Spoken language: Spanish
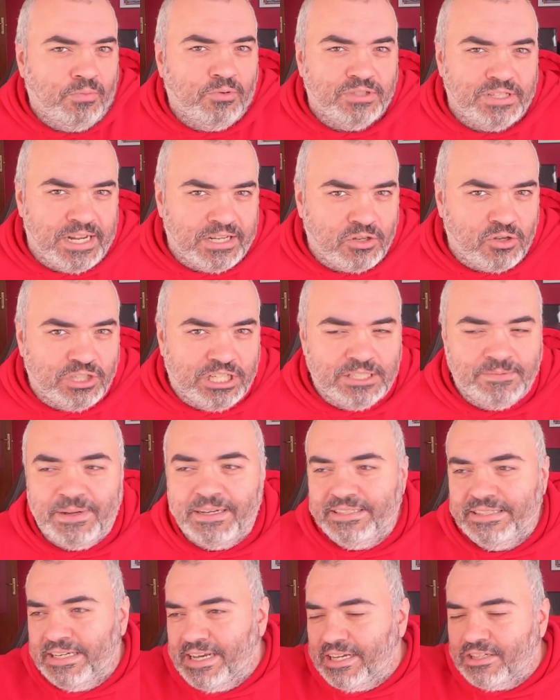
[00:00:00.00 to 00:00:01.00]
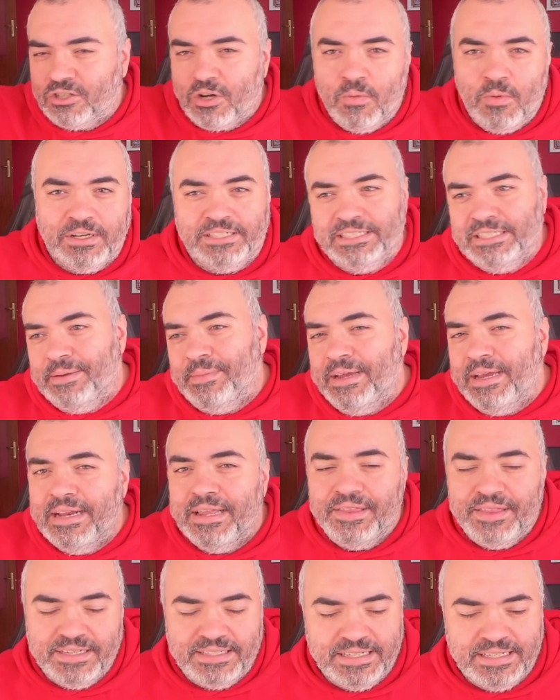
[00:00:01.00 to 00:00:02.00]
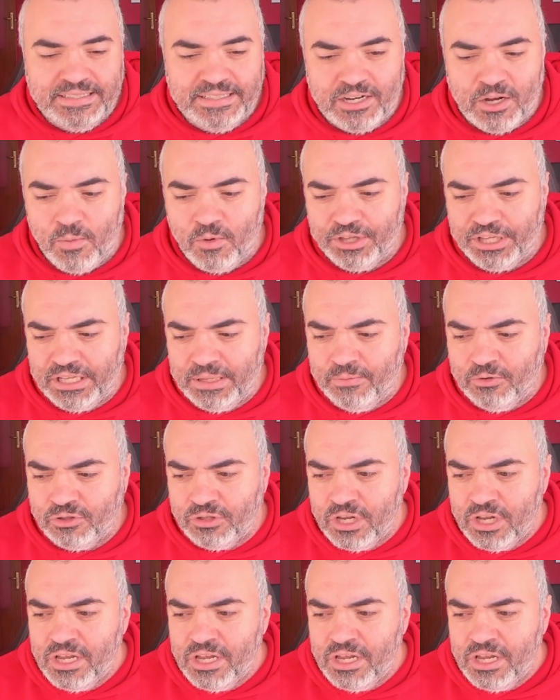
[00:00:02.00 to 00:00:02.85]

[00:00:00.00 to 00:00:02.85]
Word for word: Pues las cosas básicas como HTML, CSS, como tenemos,